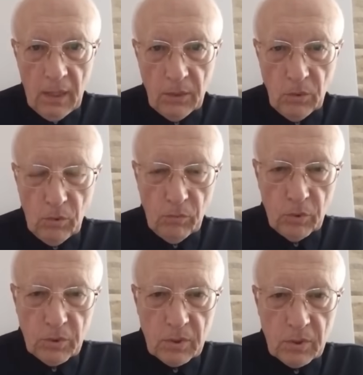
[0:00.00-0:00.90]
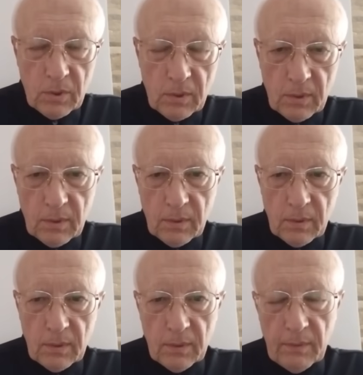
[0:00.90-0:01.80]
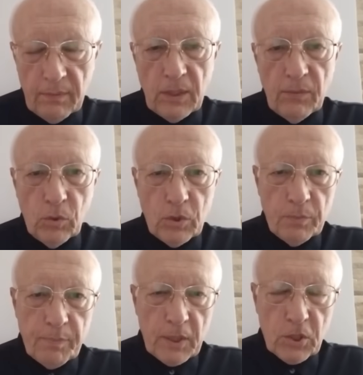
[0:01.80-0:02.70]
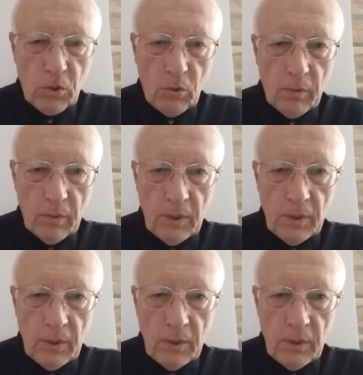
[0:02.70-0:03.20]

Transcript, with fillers: Ну вот э, давайте вот про что.